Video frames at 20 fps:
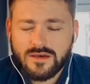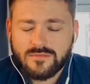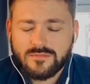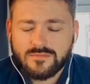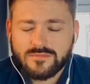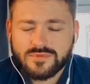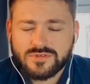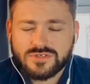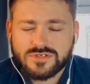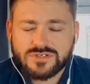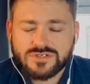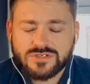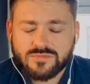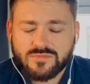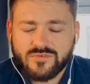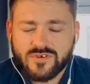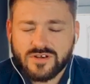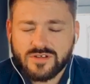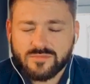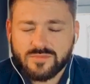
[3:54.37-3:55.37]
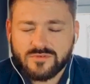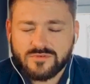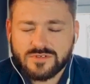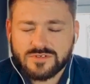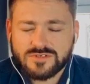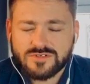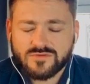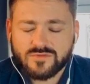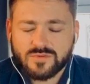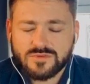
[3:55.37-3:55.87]
Przytrzymywali
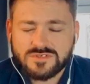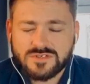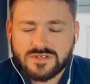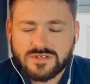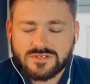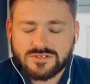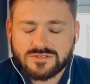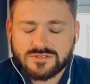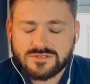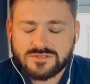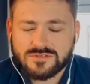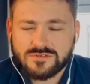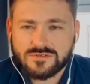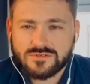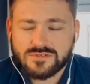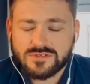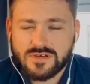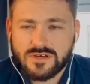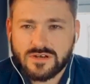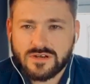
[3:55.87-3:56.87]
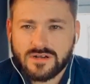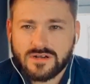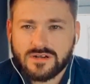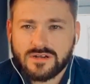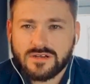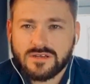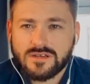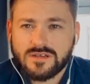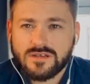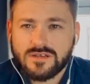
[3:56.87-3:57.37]
powietrze w płucach licząc do czterech
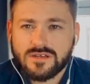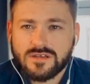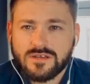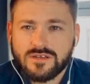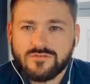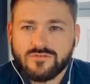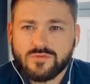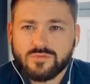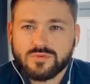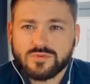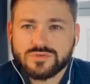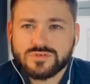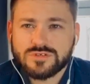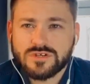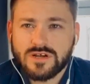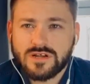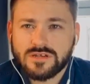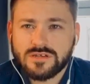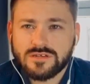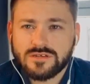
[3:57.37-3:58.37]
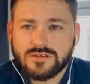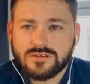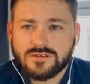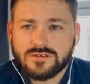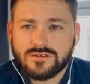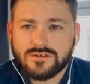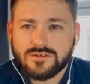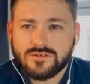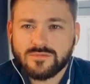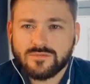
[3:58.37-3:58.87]
i wypuszczali
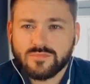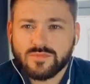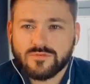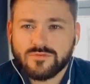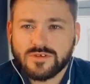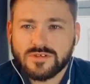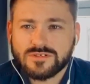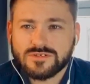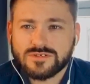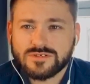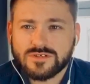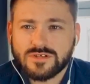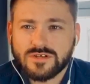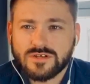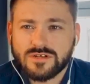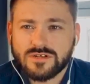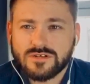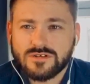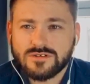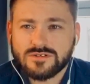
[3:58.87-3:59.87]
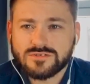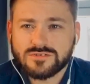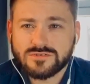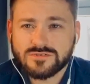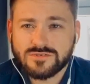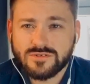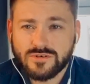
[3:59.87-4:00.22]
powietrze licząc do